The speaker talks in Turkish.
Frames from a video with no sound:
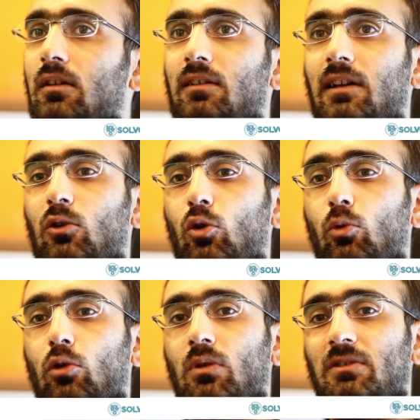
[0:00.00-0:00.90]
Geliyor
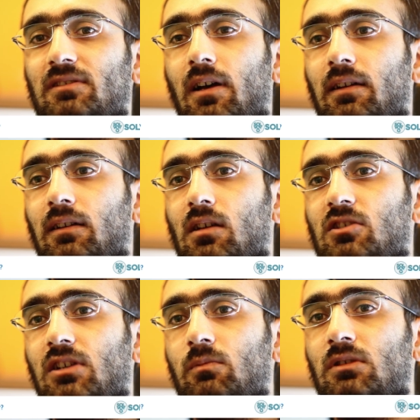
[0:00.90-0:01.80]
bölüme mesela
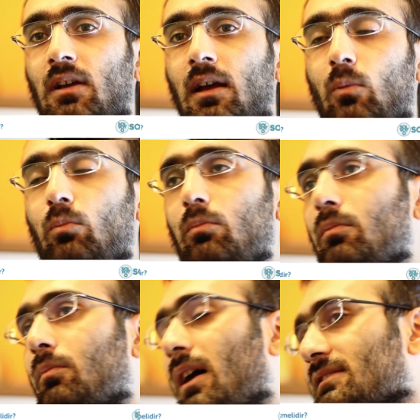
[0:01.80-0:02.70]
arkadaşlarımız
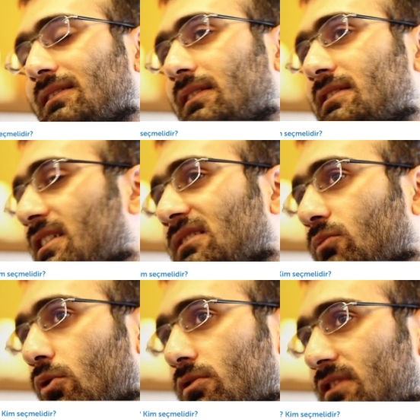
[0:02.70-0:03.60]
bazıları
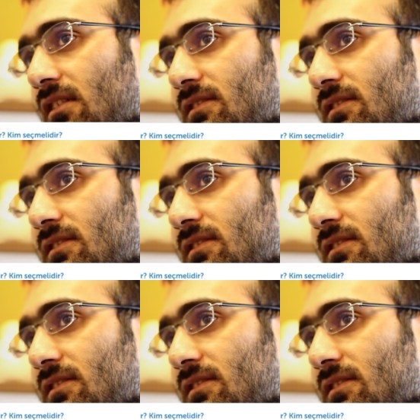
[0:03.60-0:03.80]
sevmiyor, se